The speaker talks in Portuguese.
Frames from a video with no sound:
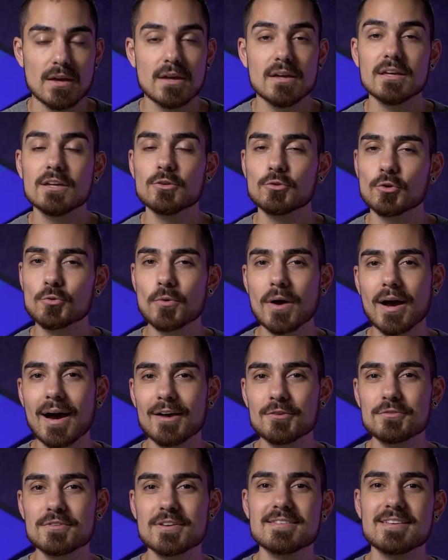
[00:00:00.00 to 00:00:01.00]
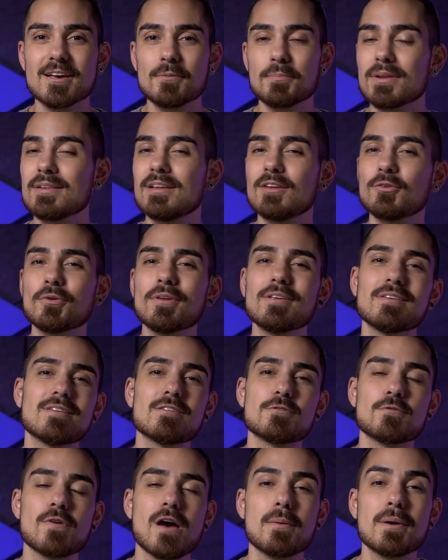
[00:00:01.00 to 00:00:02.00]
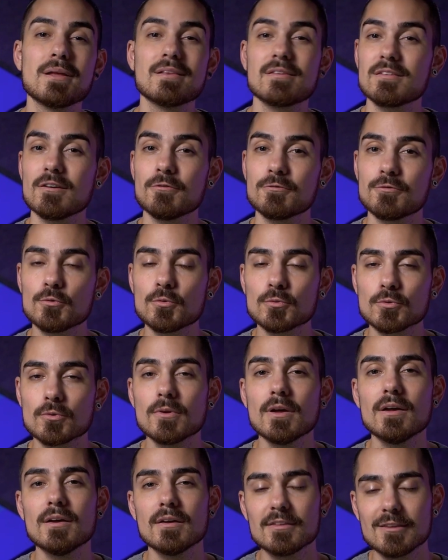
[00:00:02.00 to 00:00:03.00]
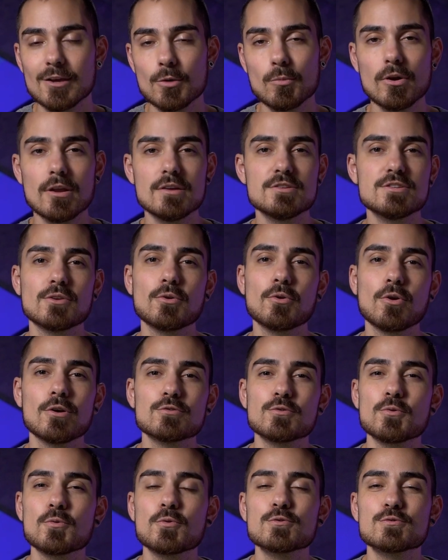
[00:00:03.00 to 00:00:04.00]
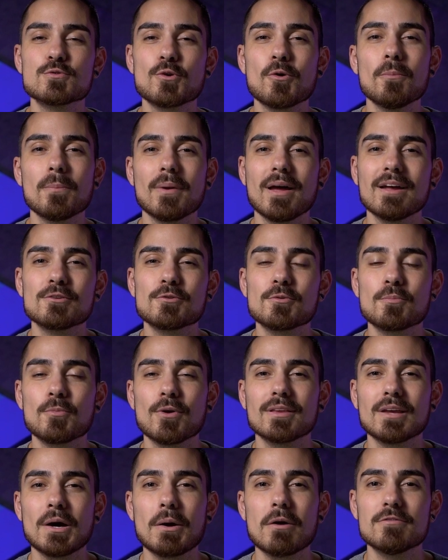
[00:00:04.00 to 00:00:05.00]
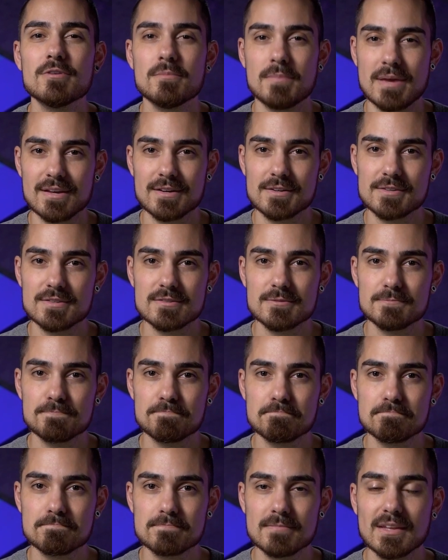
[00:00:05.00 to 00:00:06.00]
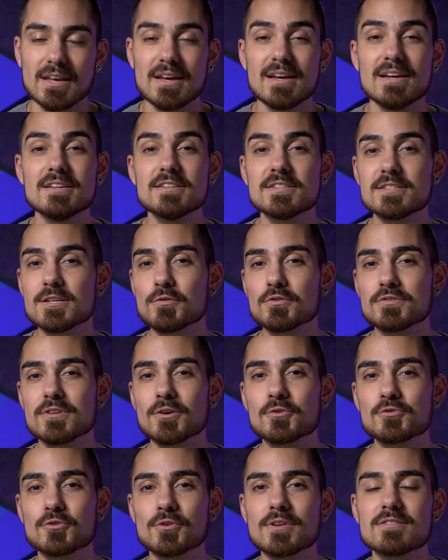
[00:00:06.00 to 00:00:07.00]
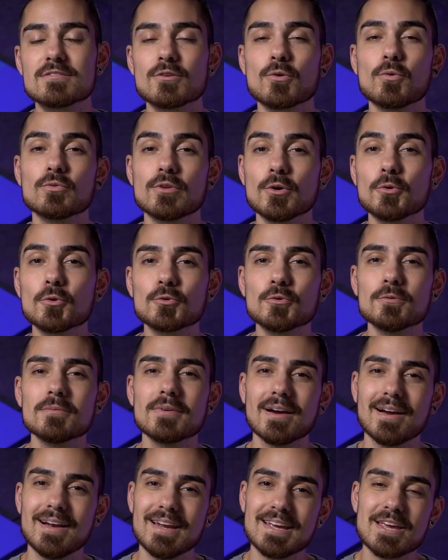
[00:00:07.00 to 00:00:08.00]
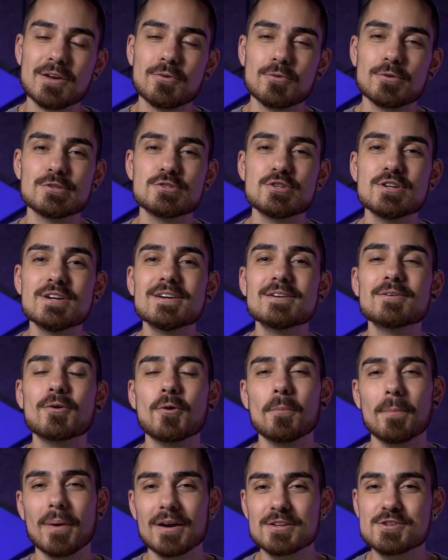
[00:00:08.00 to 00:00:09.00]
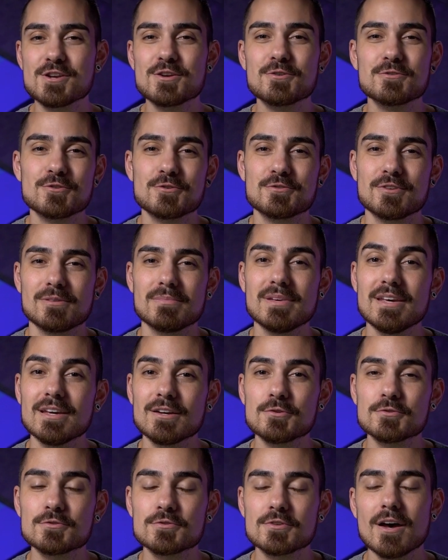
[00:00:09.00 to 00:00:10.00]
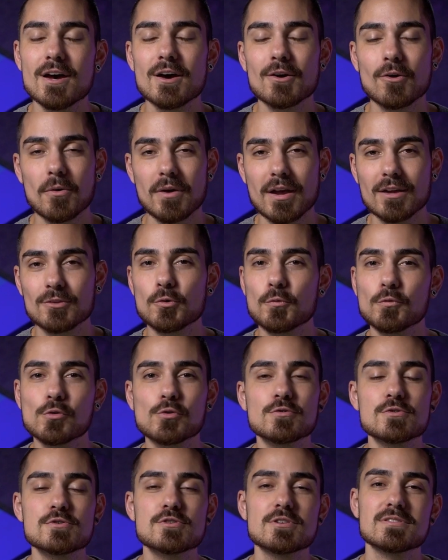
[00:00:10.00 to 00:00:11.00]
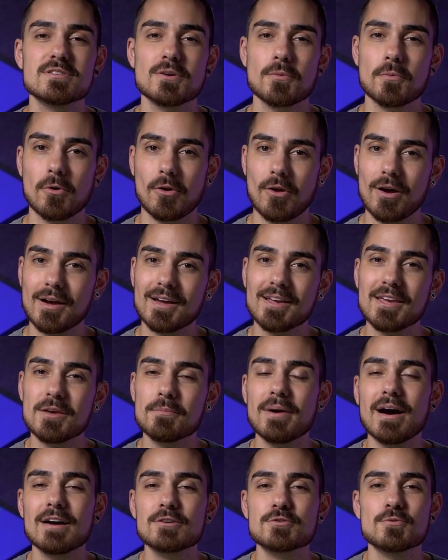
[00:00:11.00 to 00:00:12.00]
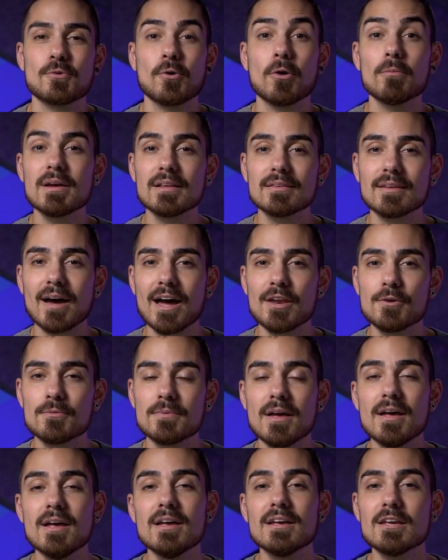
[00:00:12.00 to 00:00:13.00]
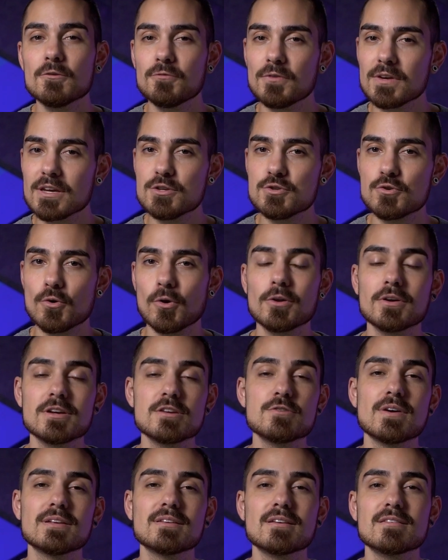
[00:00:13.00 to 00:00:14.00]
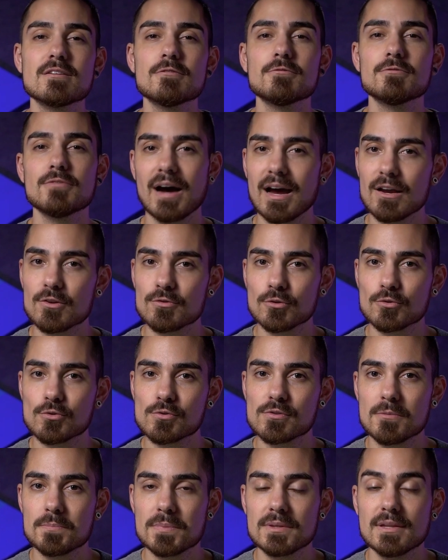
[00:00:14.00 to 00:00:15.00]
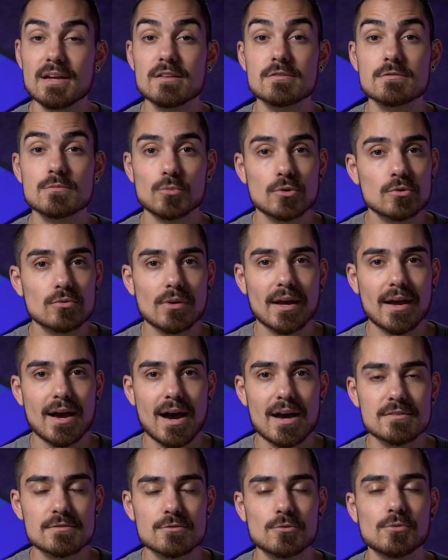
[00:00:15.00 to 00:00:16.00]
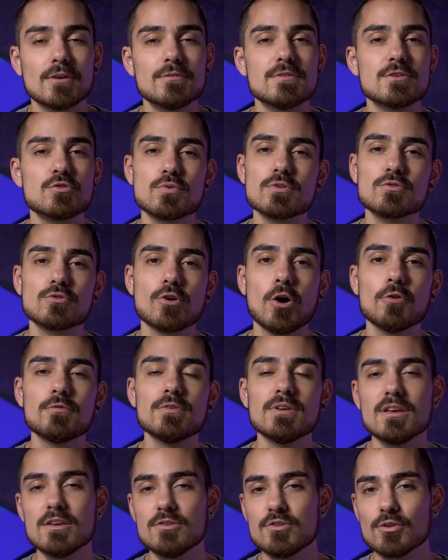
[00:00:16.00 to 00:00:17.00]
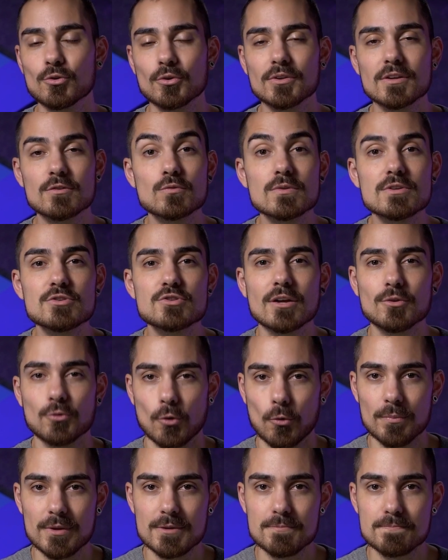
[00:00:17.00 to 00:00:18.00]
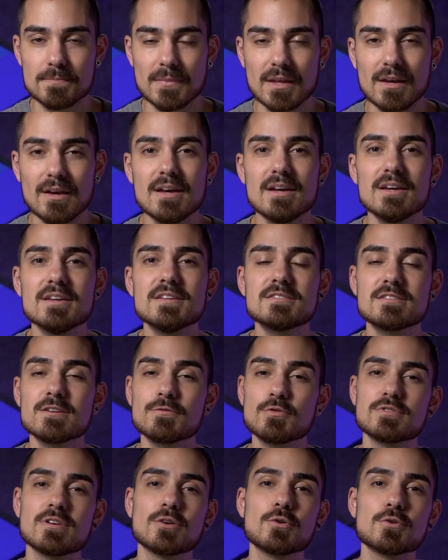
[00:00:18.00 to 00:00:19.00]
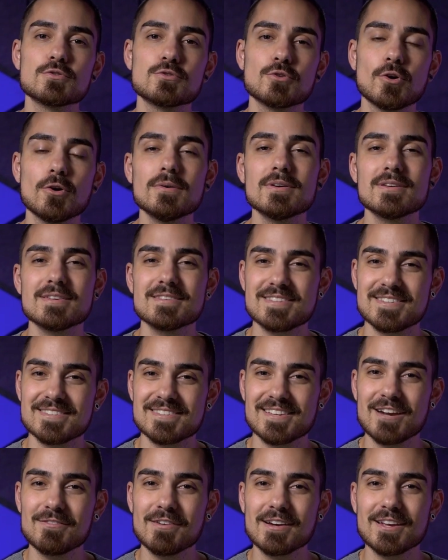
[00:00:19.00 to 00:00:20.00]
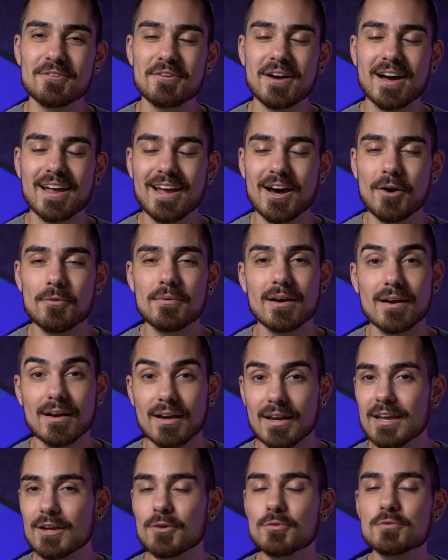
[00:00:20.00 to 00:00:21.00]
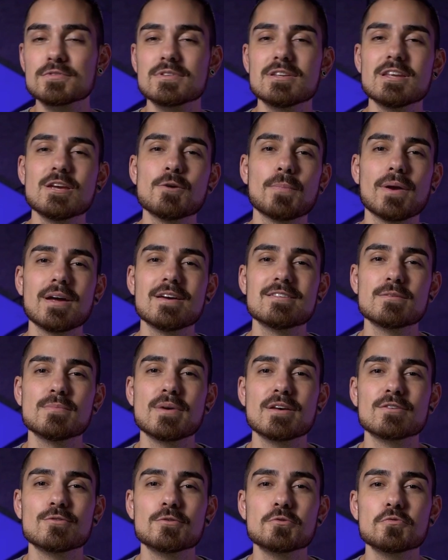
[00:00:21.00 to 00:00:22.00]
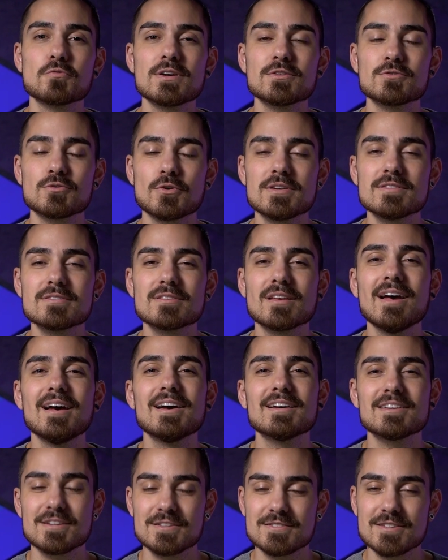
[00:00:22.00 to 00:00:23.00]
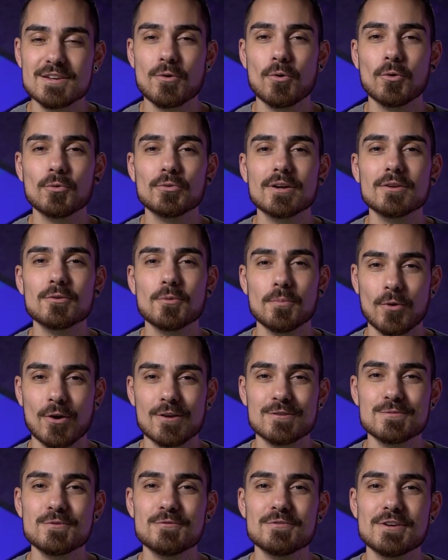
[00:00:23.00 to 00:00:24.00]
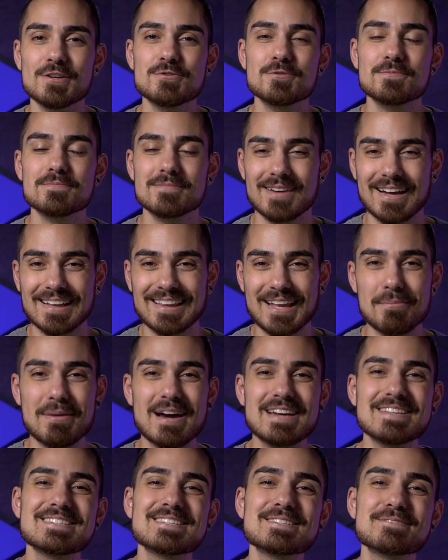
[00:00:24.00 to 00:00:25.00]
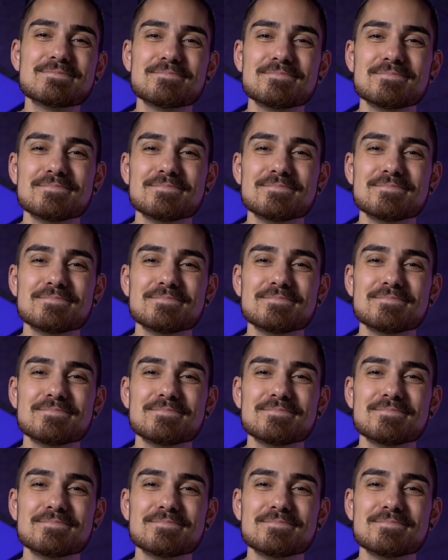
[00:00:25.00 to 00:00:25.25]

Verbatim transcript: Em todo caso, se quiser aprender todas essas ferramentas a fundo, dê uma olhadinha no nosso curso completo no portal AveMakers. Se você gostou desse conteúdo, clique em curtir, compartilhe com seus amigos, qualquer dúvida ou sugestão coloque aqui embaixo no comentário e fique de olho que a gente vai trazer vários outros updates muito legais do DaVinci Resolve e de toda a suíte Adobe. Se você gostou, se inscreva aqui no canal, clique no sininho para receber as notificações e a gente se encontra no próximo vídeo. Até mais!